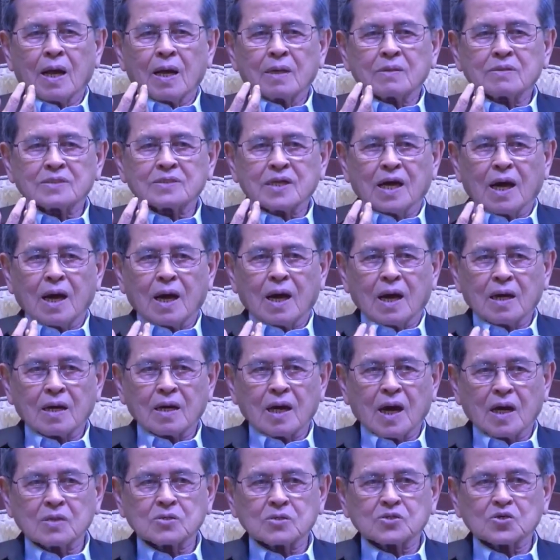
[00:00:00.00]
สร้างนัก
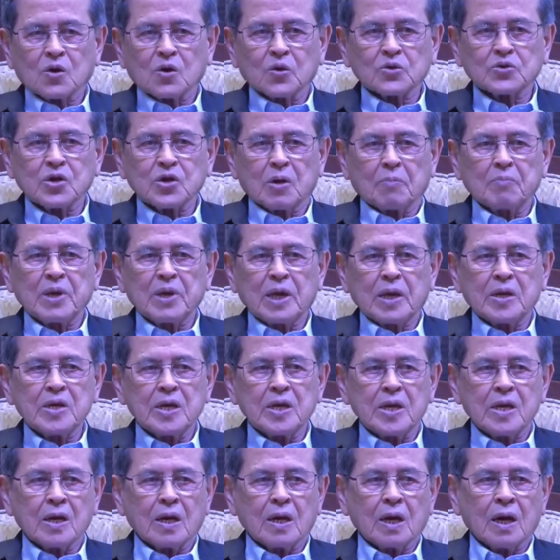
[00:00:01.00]
โซเชียลมีเดีย
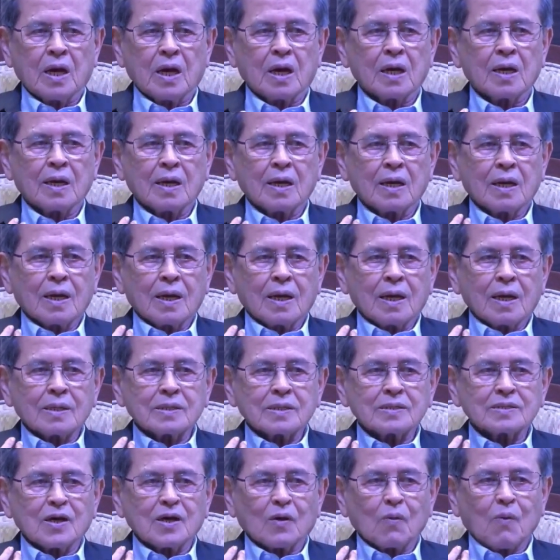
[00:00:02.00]
จั
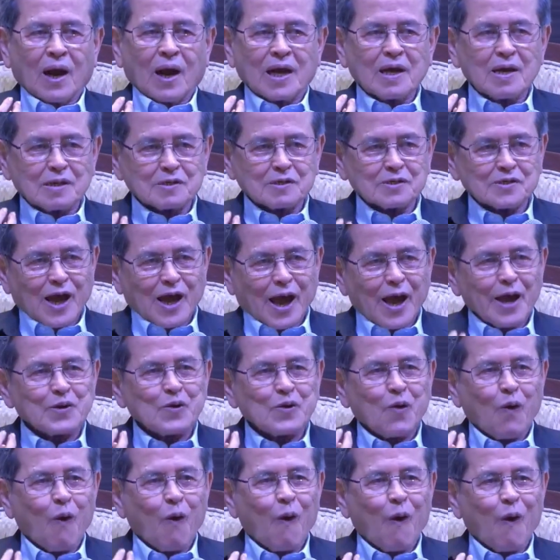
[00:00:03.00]
งหวัดละแสนค
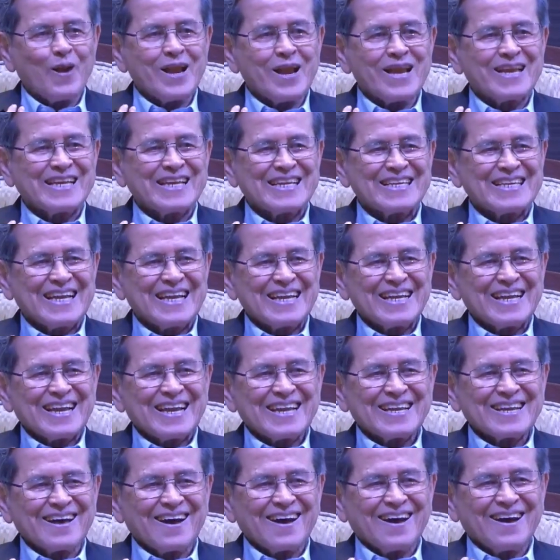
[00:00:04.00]
น
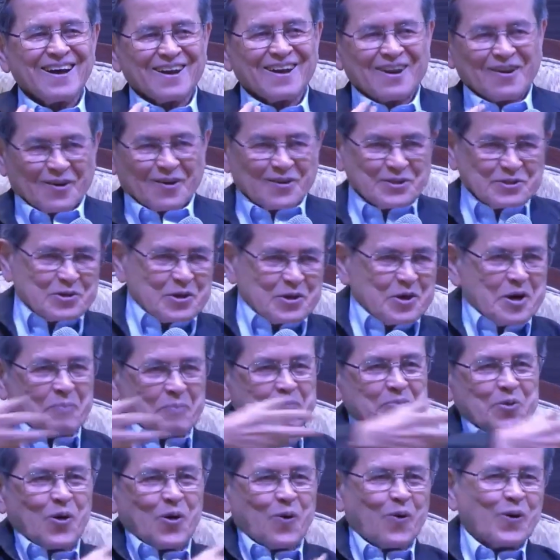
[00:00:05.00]
นะฮะแล้วก็เชื่อมโย
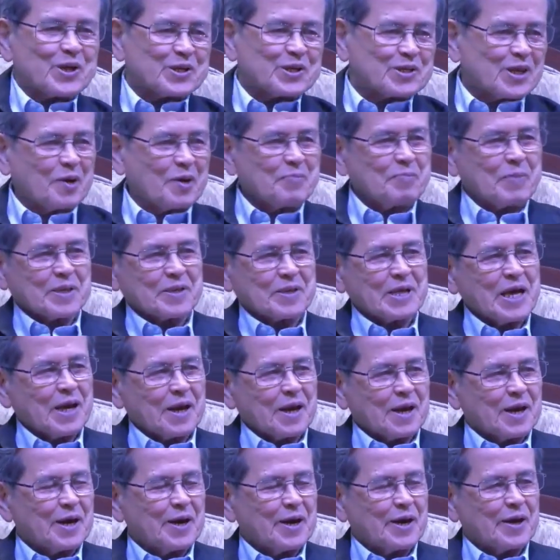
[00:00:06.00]
งกันทั้งประเทศเล
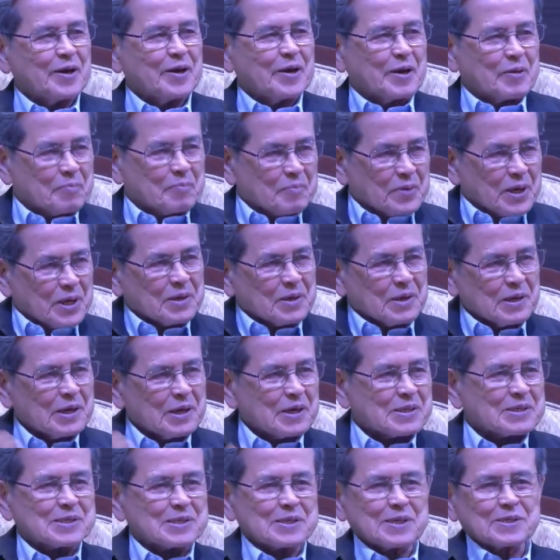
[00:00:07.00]
ยมีเรื่อง
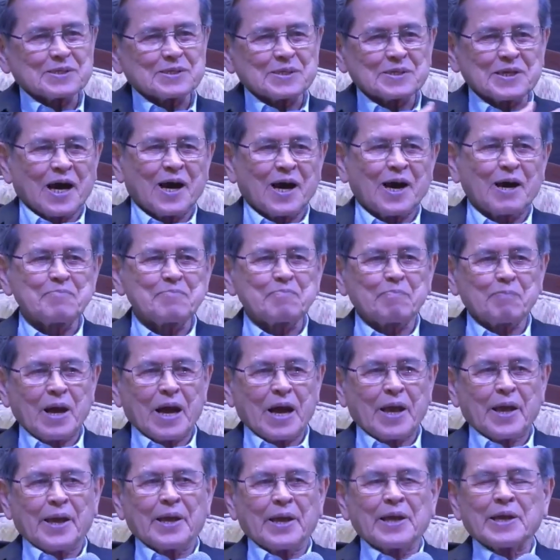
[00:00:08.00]
สื่อสารไป
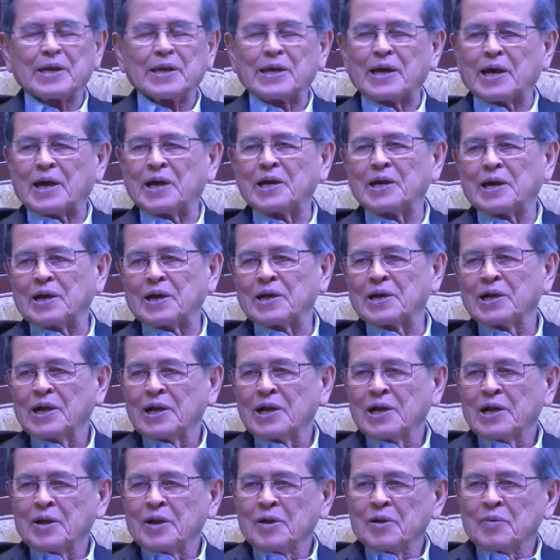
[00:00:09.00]
นะ
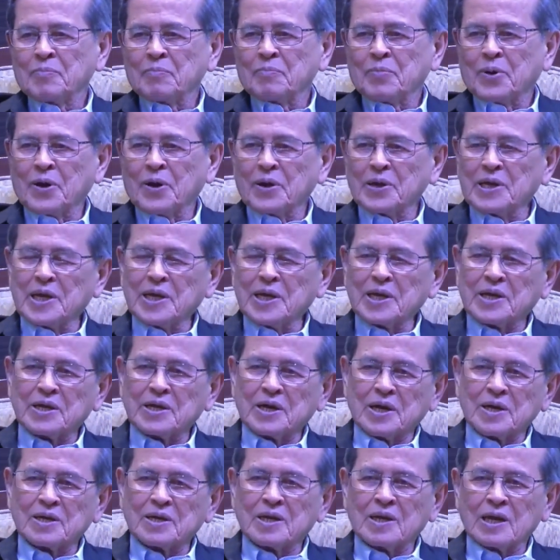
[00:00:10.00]
พอดีเกิด
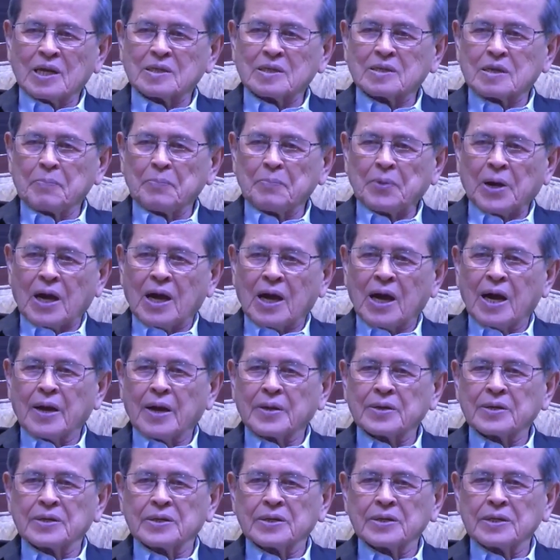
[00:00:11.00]
รัฐประหาร
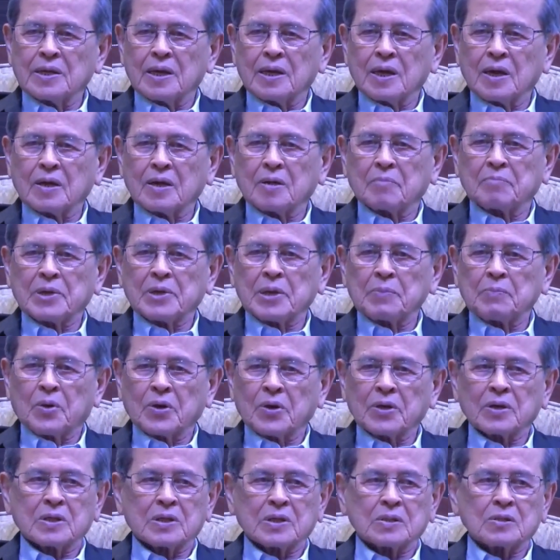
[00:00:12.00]
ขึ้นแล้วก็มีผลก
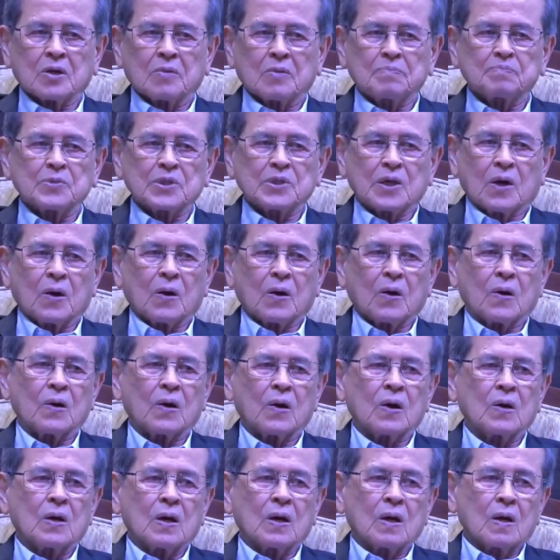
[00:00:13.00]
ระทบต่อ
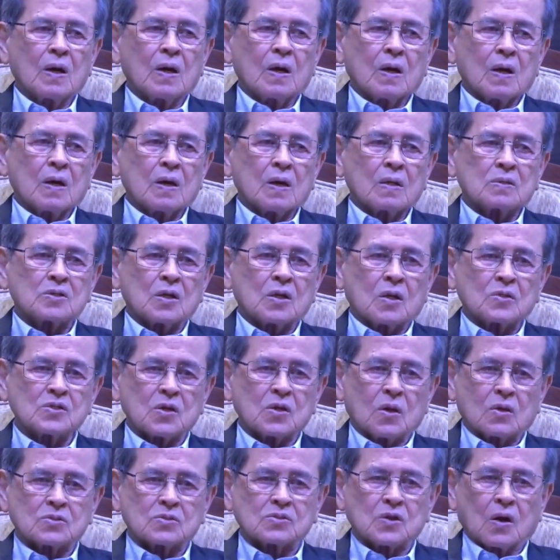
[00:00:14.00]
สส
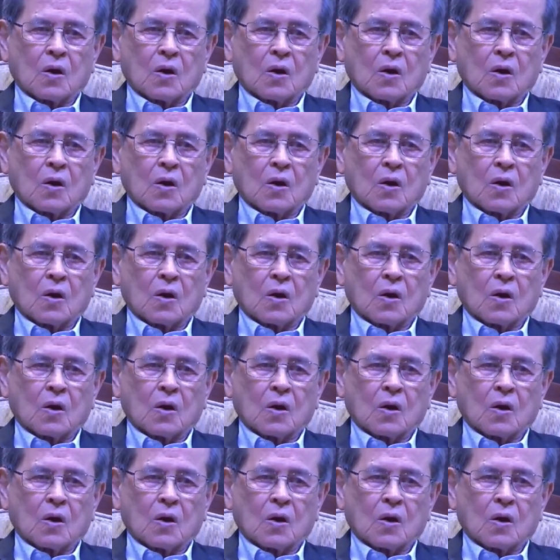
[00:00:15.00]
ส